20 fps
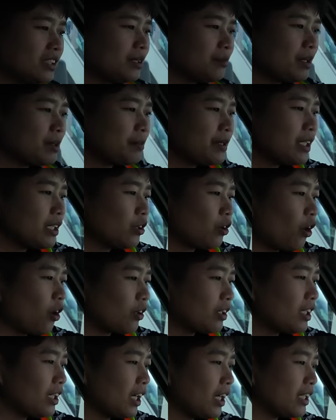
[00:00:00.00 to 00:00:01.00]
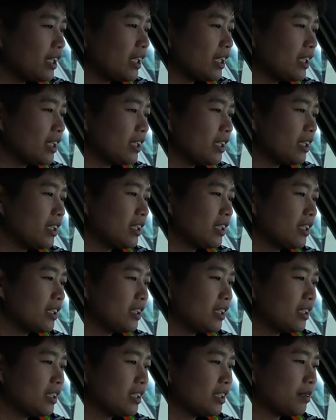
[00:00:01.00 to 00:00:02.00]
ริงๆมันมีอีกกล่องนึงอันนี้อันนี้อะไร
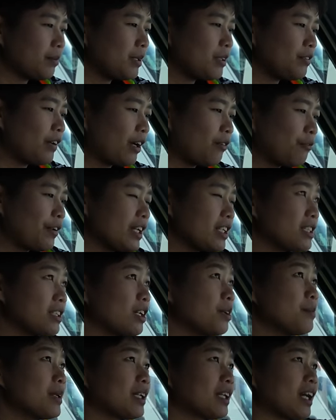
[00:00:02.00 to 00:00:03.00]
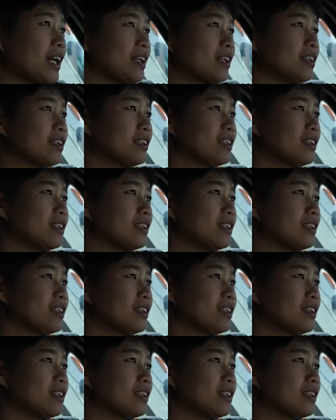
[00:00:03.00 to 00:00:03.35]
อ่ะอันนั้นเป็นฝั่งเวสก็เหมือนกัน